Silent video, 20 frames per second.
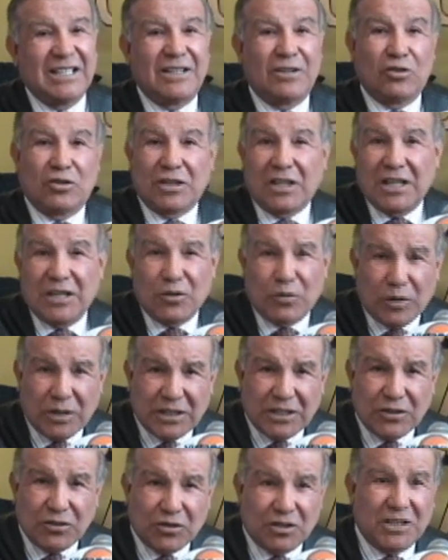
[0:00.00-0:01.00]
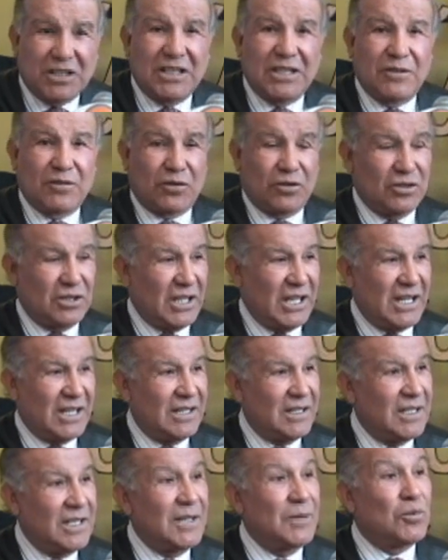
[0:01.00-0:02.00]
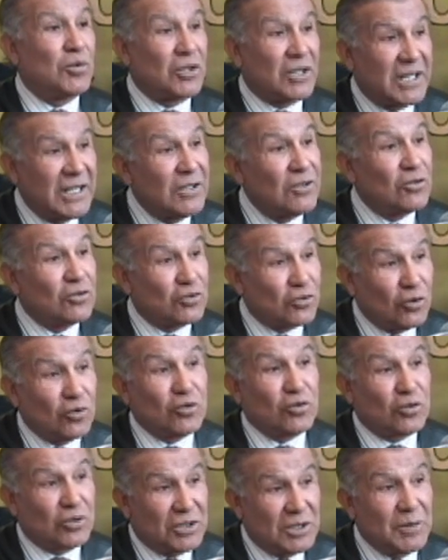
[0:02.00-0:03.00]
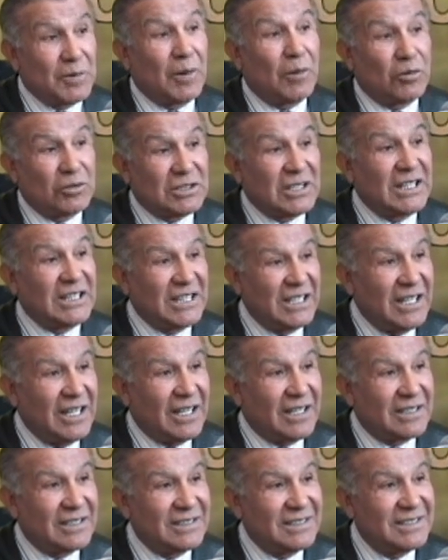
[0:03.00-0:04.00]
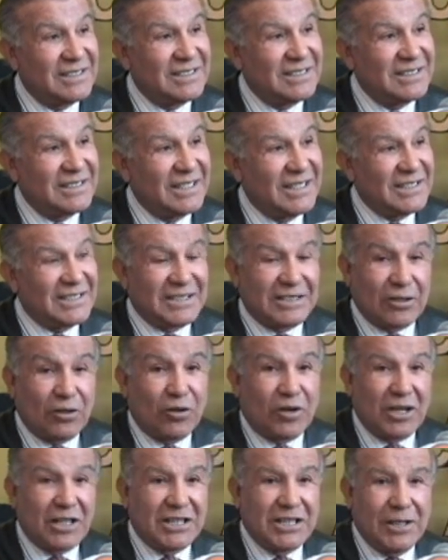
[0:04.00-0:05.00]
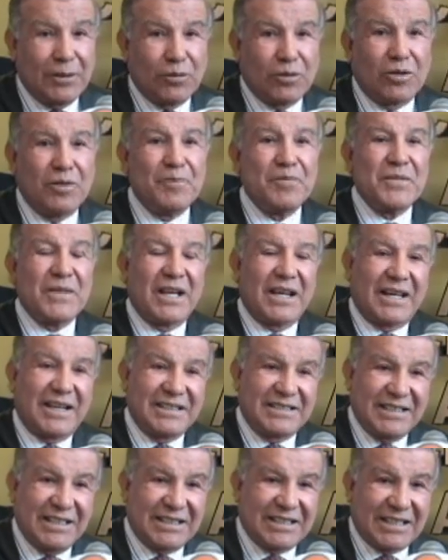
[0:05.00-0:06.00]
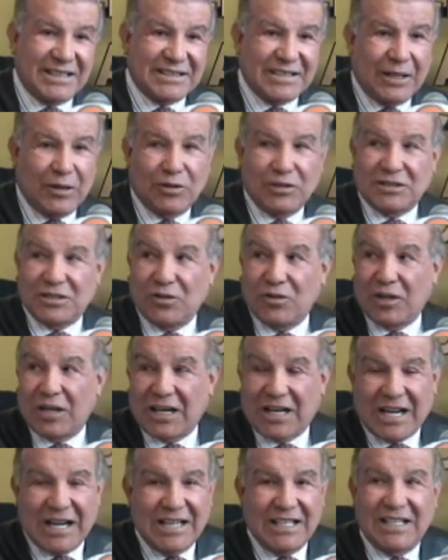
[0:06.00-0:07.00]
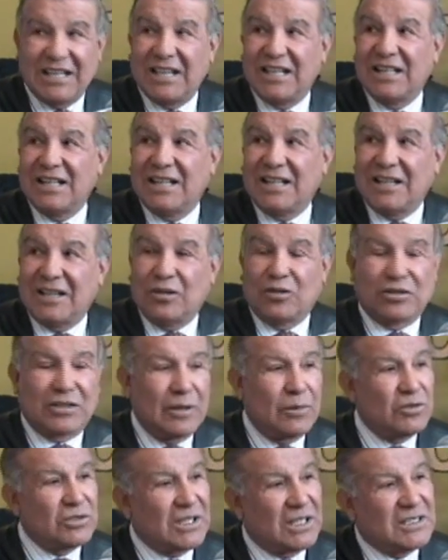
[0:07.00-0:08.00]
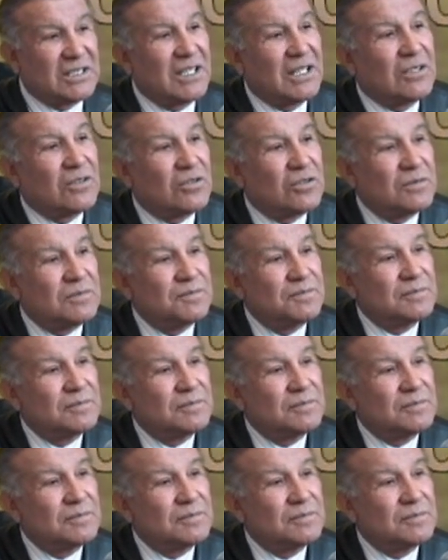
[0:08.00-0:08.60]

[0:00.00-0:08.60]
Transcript: Los delincuentes no tienen frontera. ¿Y por qué nosotros sí vamos a tener? Ese es el objetivo que se ha trazado el señor alcalde y lo estamos haciendo.